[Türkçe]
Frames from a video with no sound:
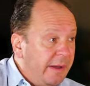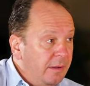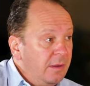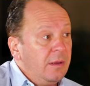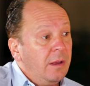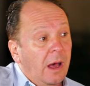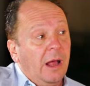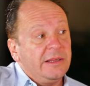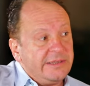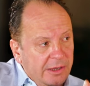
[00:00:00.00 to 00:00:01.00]
ama
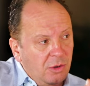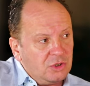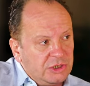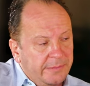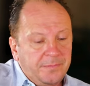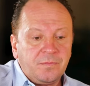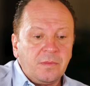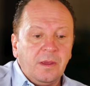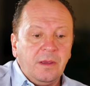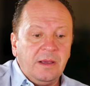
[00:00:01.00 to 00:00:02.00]
6 ay önce
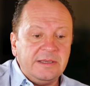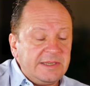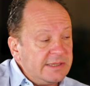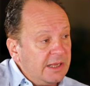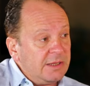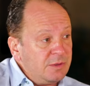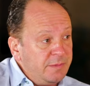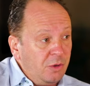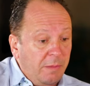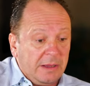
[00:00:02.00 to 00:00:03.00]
e, size
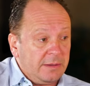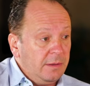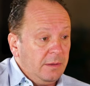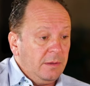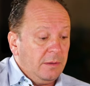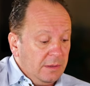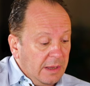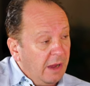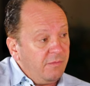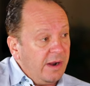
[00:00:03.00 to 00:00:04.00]
sattığımız menü bak
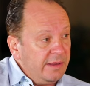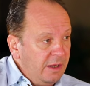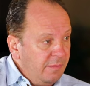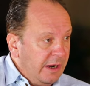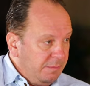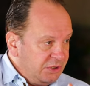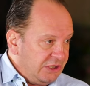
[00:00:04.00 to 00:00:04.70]
harflerden ibaret